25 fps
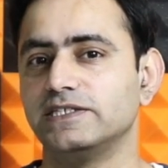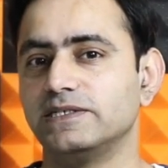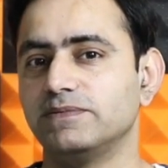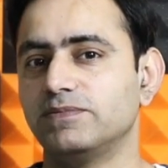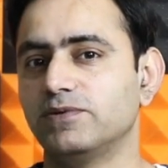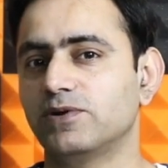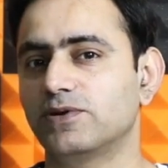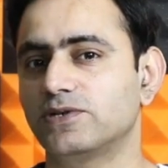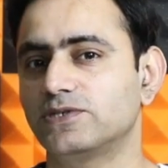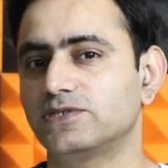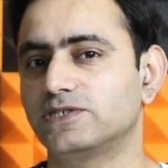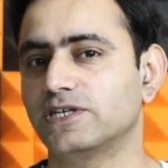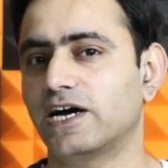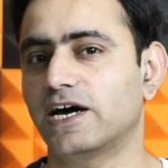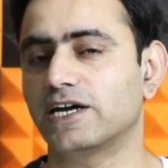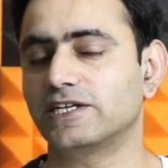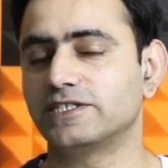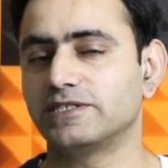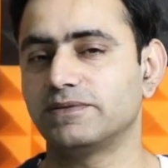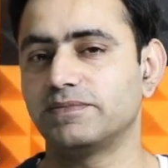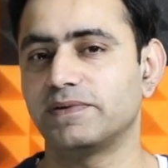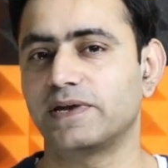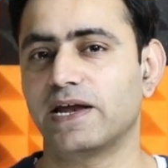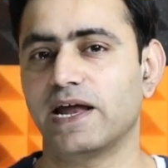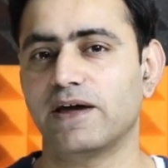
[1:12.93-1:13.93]
बी और चार
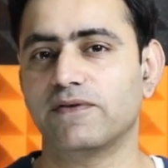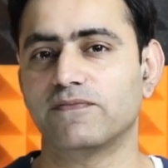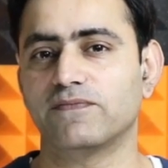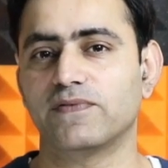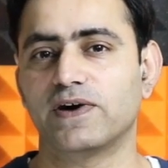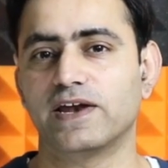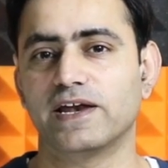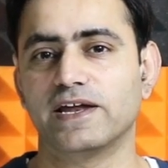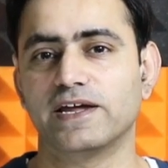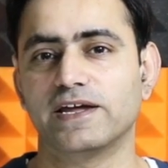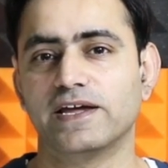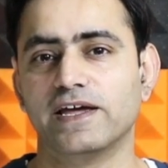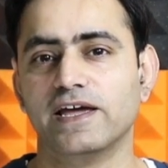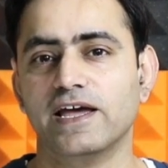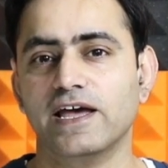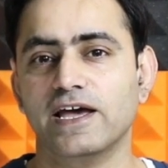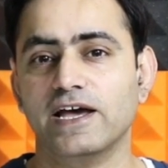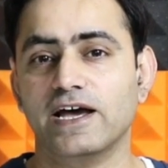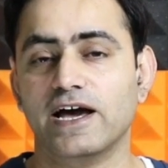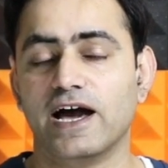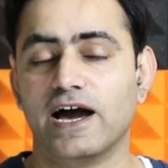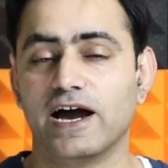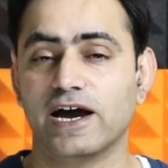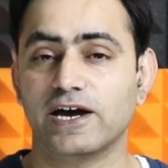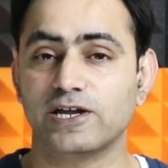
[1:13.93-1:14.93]
जी रैम वाले
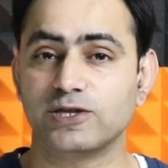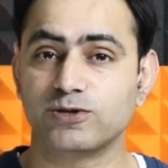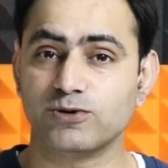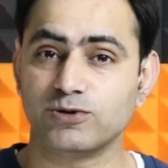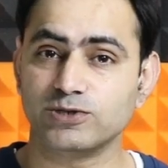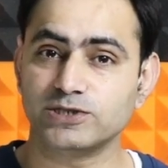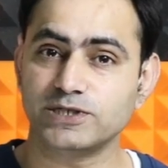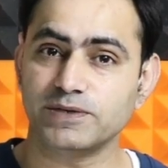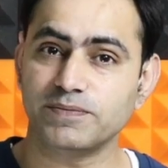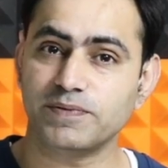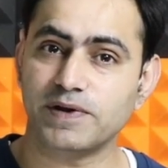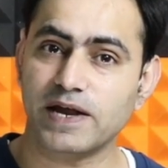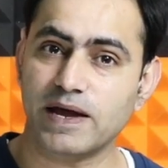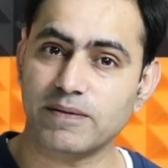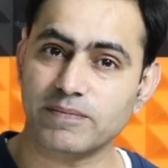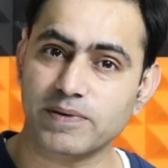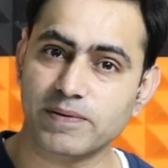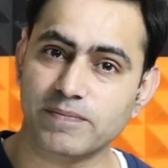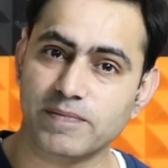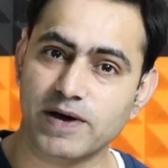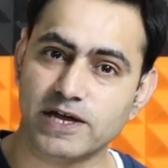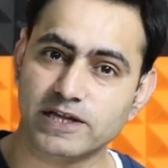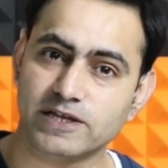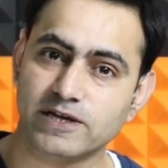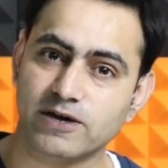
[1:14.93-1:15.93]
अगर दो जी रैम की
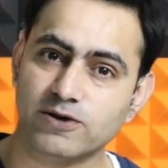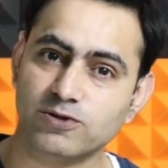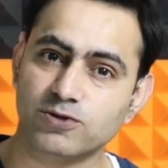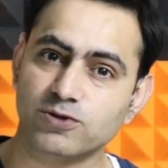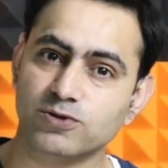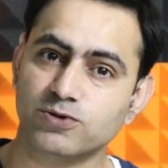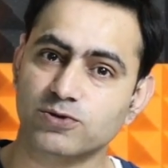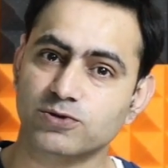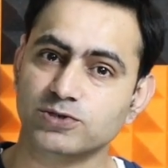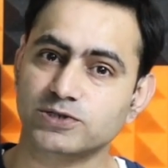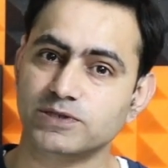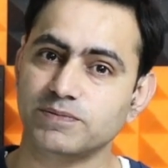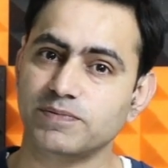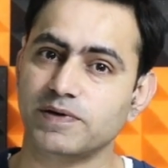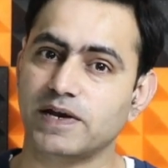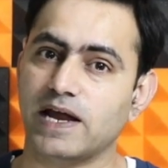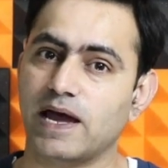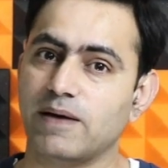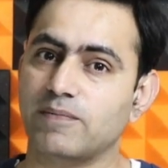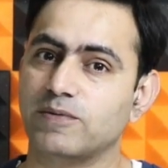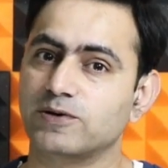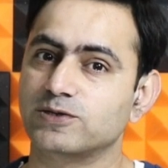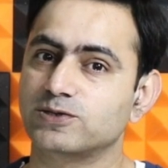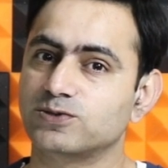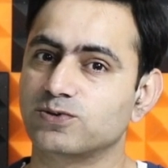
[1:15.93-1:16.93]
बात करूँ तो दो जी
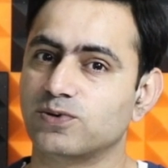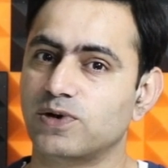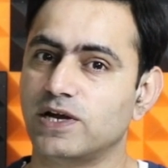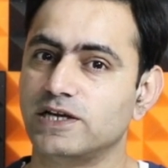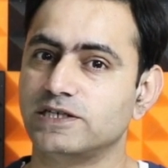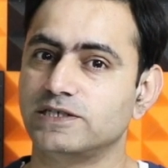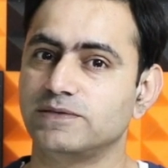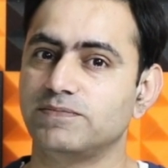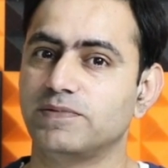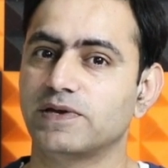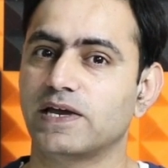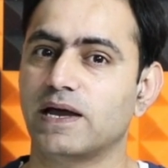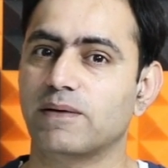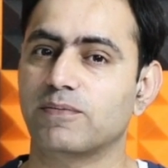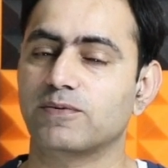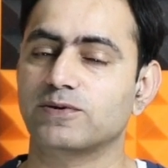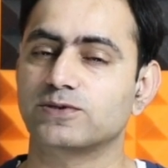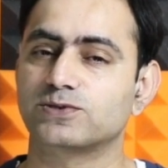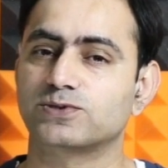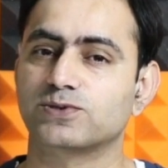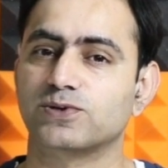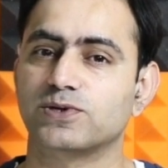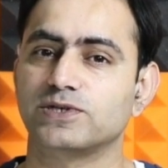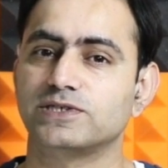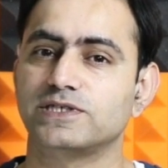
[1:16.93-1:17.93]
रैम और सोलह जी की आपको
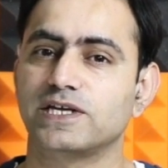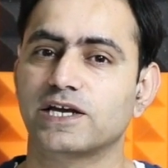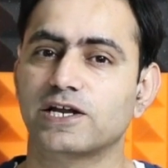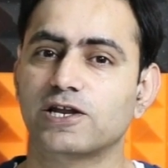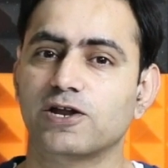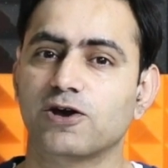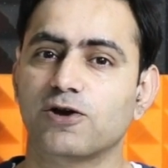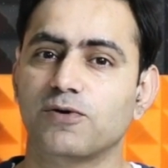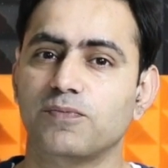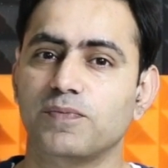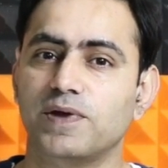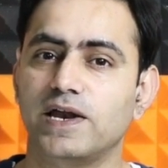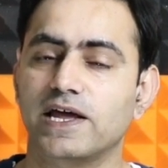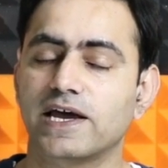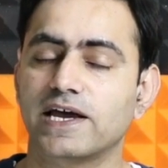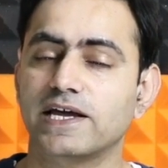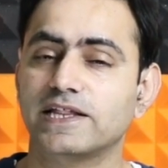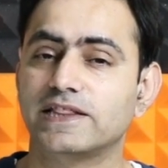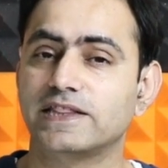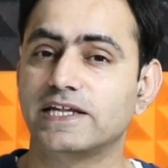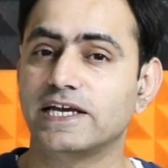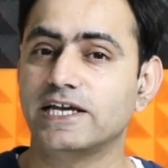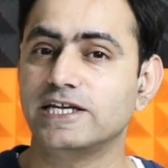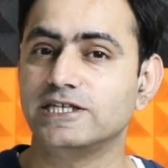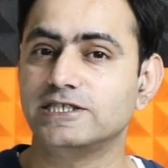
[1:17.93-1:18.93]
स्टोरेज देखने को मिलेगी
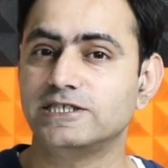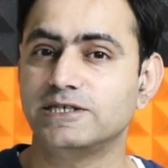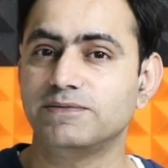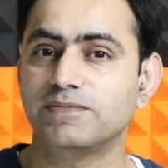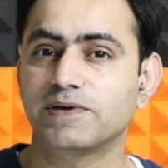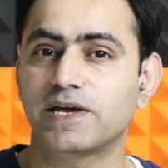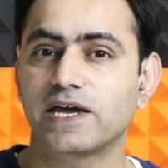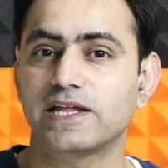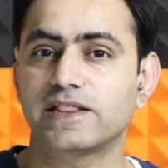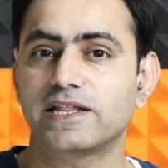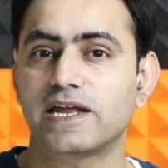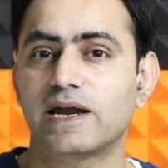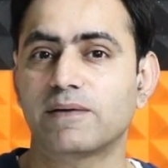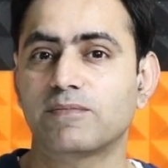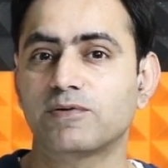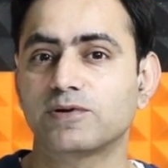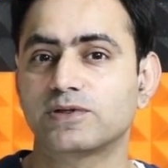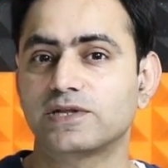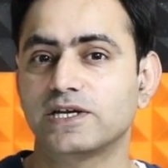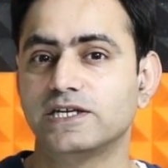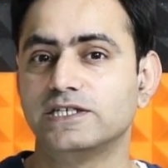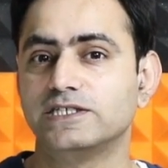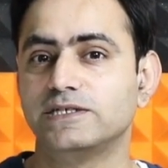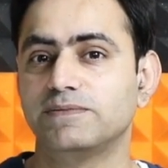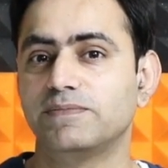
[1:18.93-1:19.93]
तीन जी के अंदर आपको
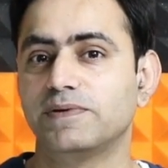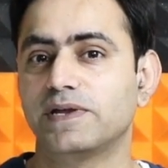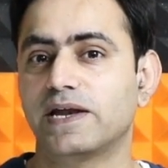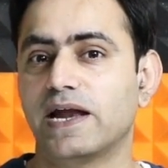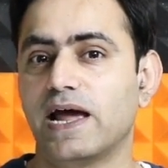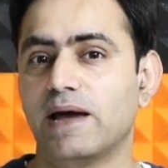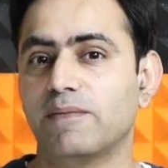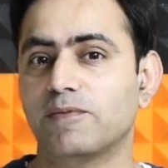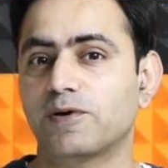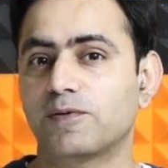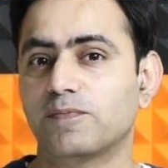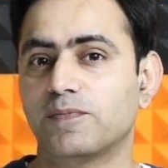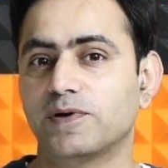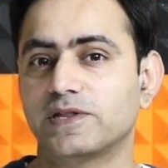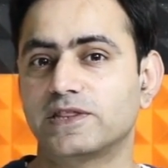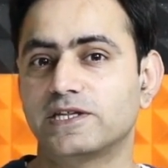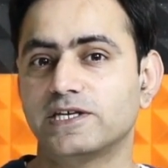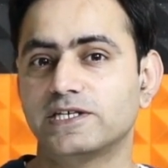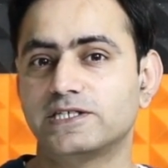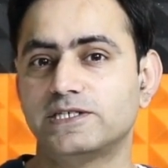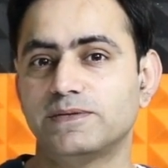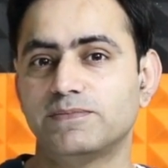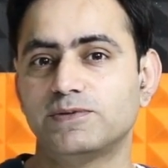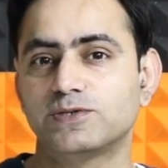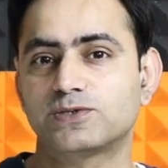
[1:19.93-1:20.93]
तीन जीबी रैम और
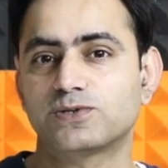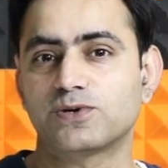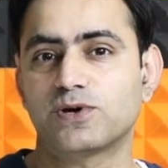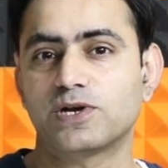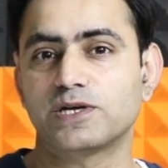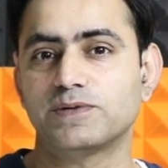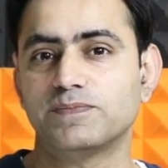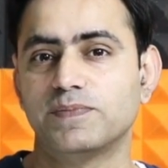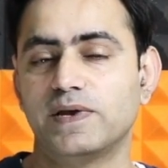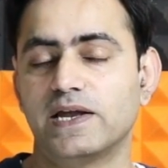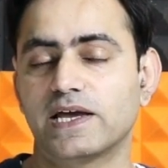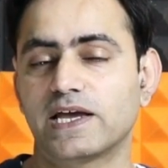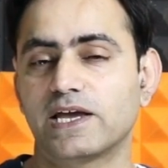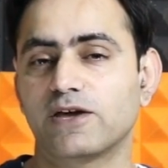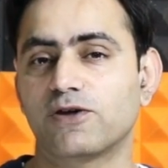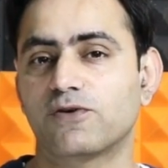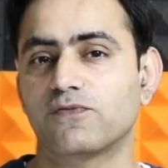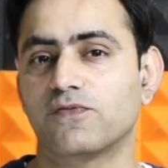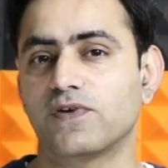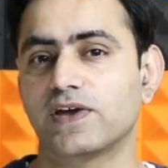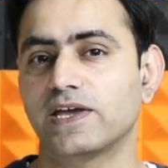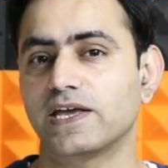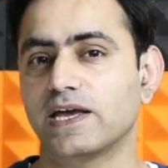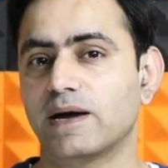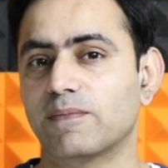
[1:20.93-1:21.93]
बत्तीस जीबी स्टोरेज मिलेगी और
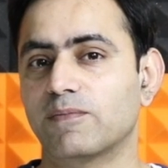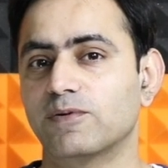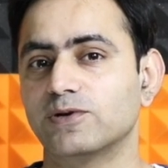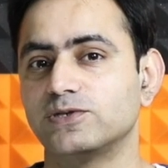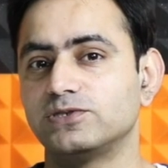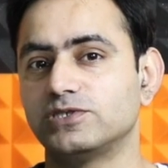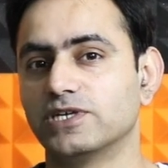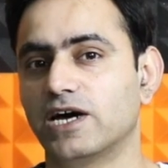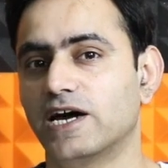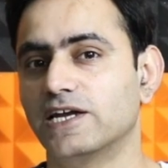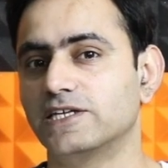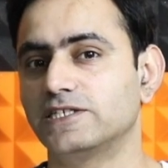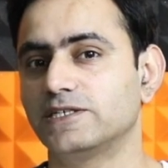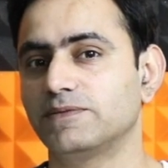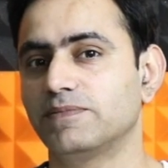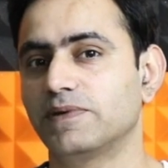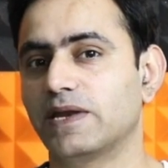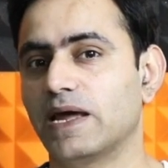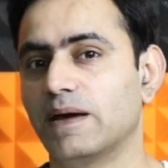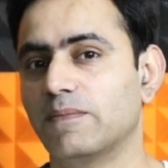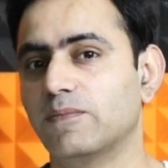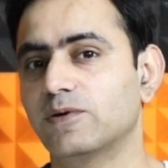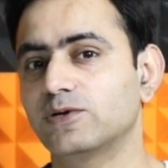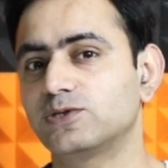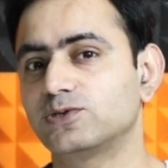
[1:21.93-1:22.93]
वहीं आपको चार जीबी
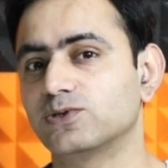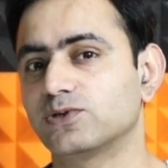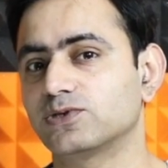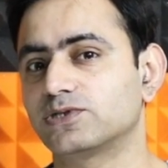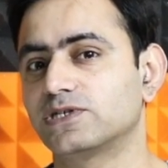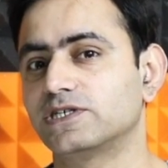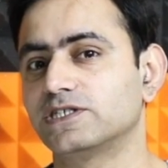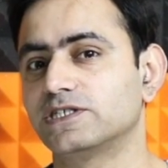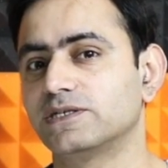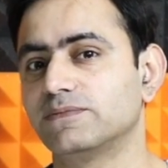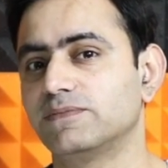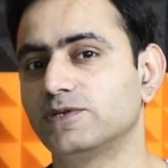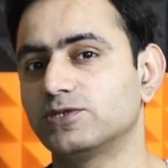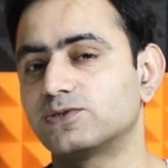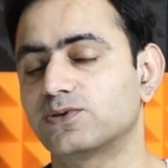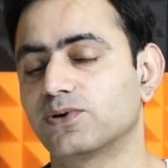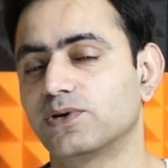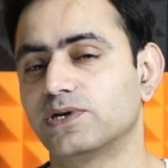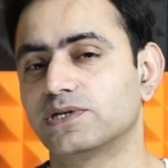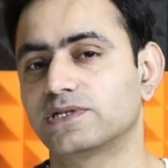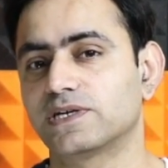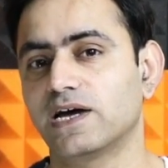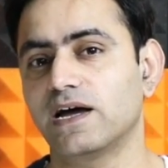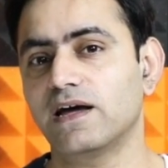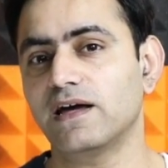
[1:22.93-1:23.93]
रैम और चौसठ जीबी
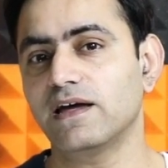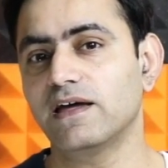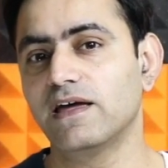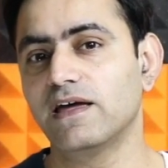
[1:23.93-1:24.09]
स्टोरेज का